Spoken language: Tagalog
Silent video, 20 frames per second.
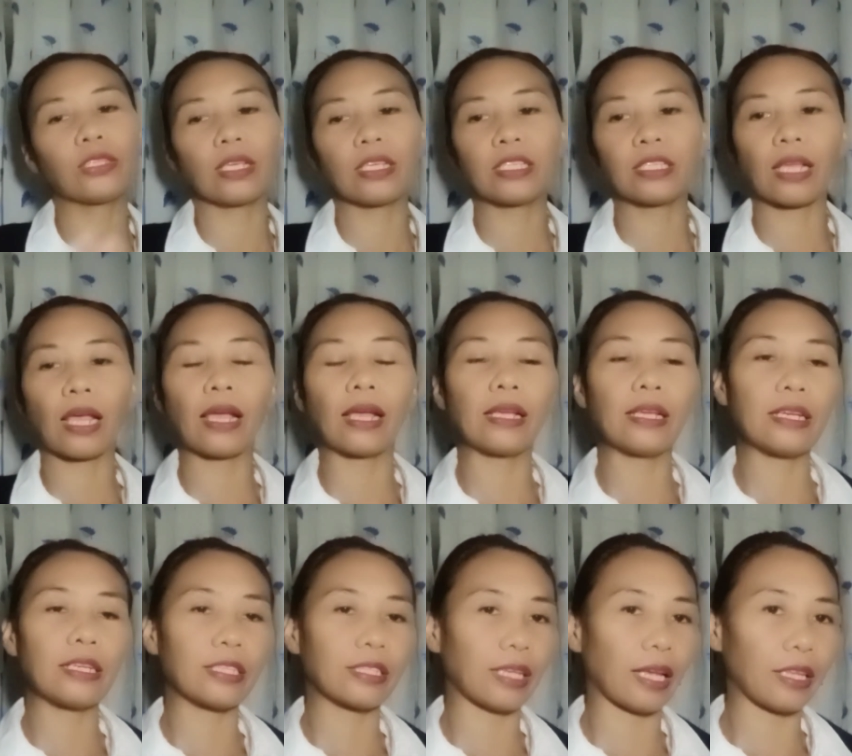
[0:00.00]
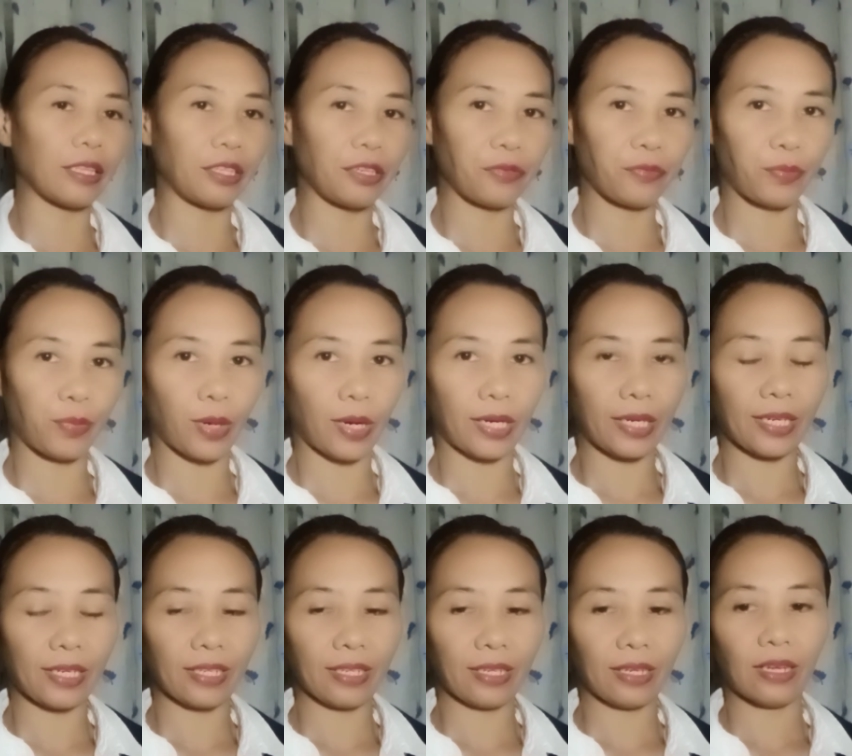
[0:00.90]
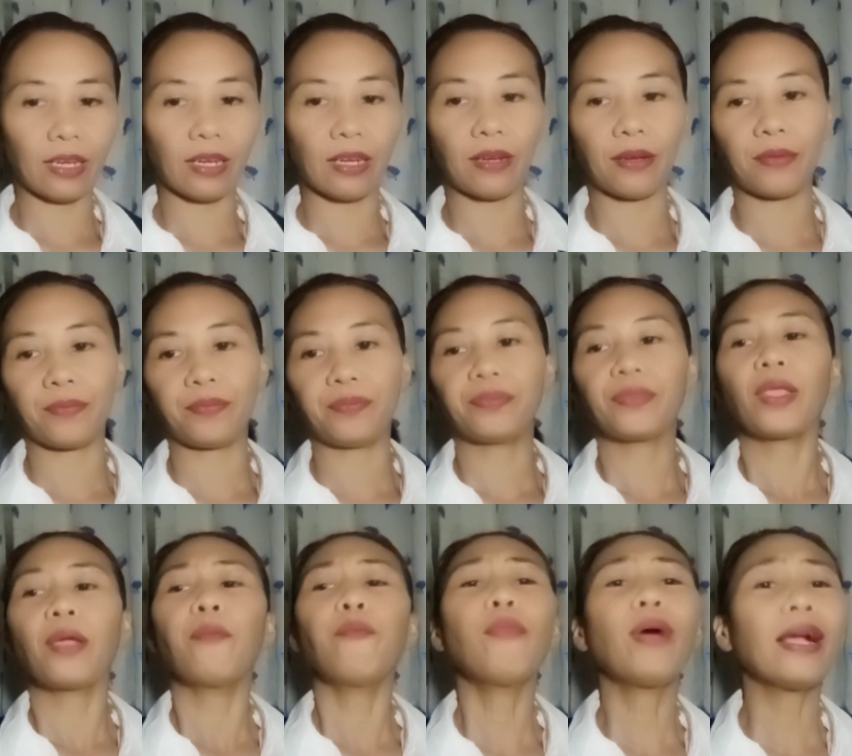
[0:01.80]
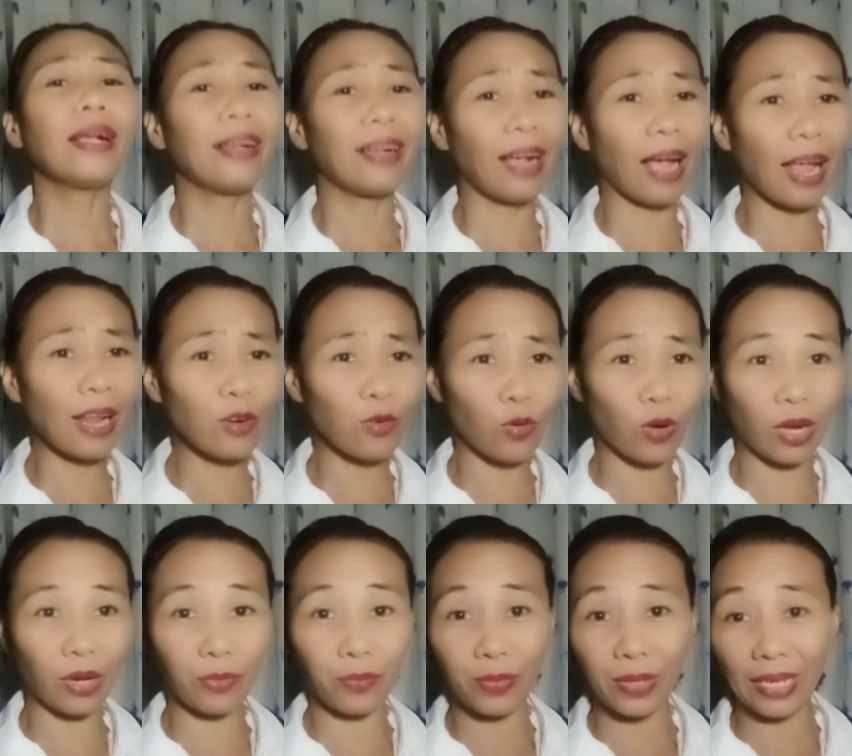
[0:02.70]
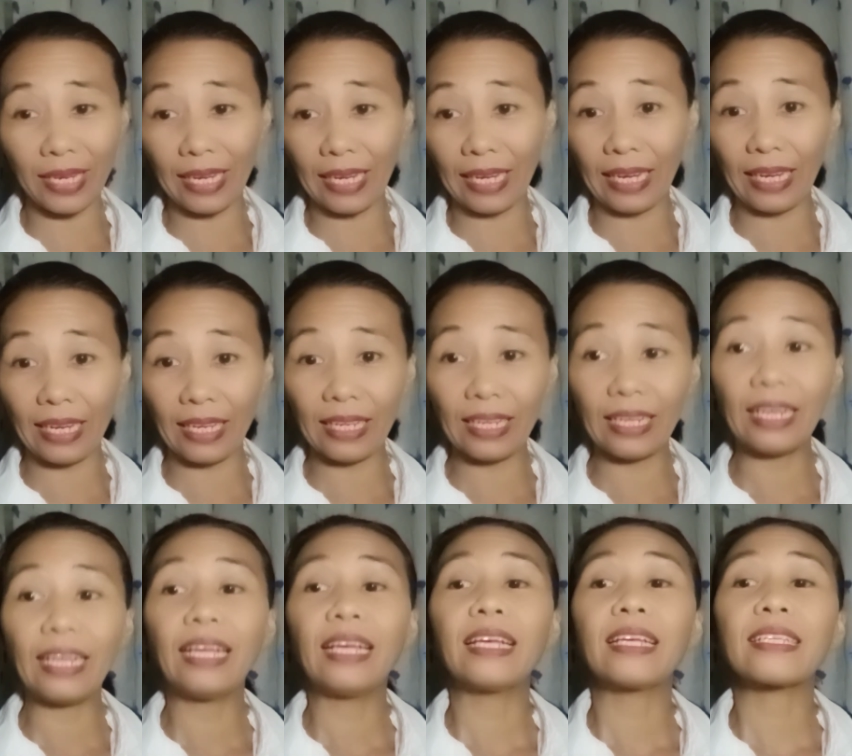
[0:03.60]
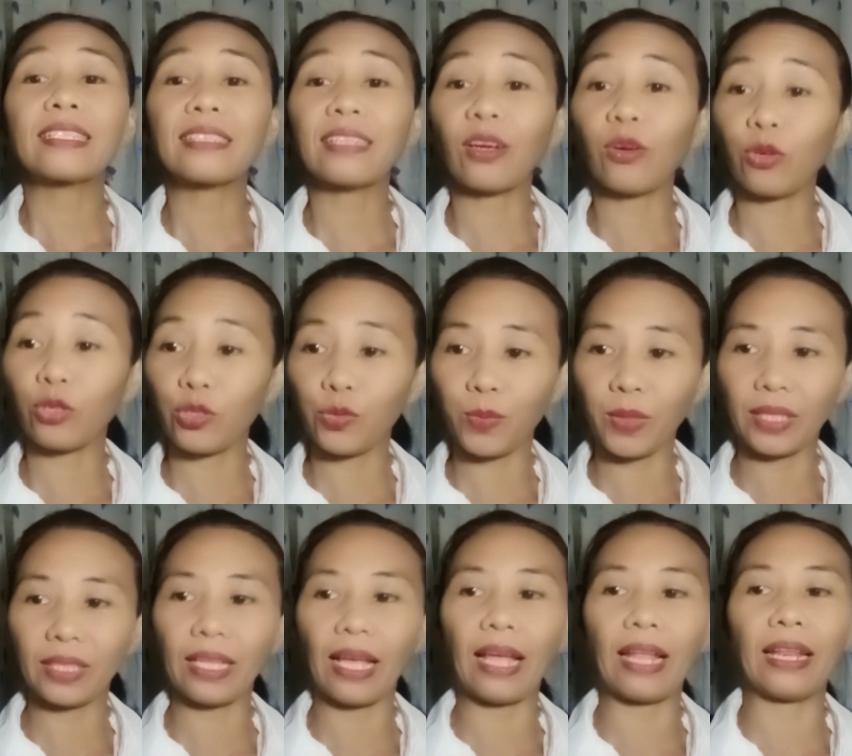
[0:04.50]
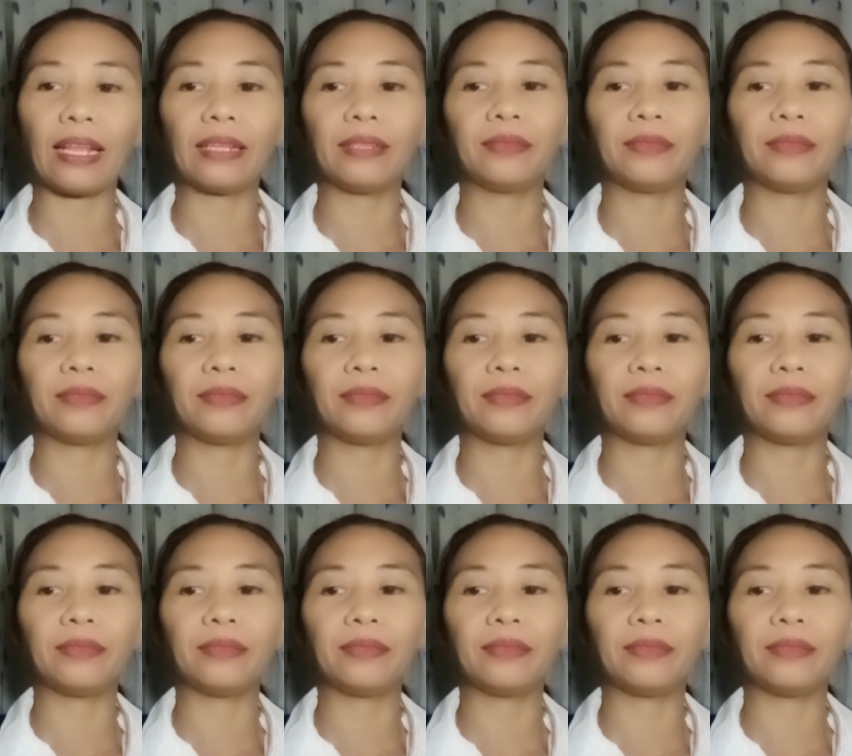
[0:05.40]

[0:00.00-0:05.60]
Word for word: isa exciting part. Um, magkano ang bill sa hospital?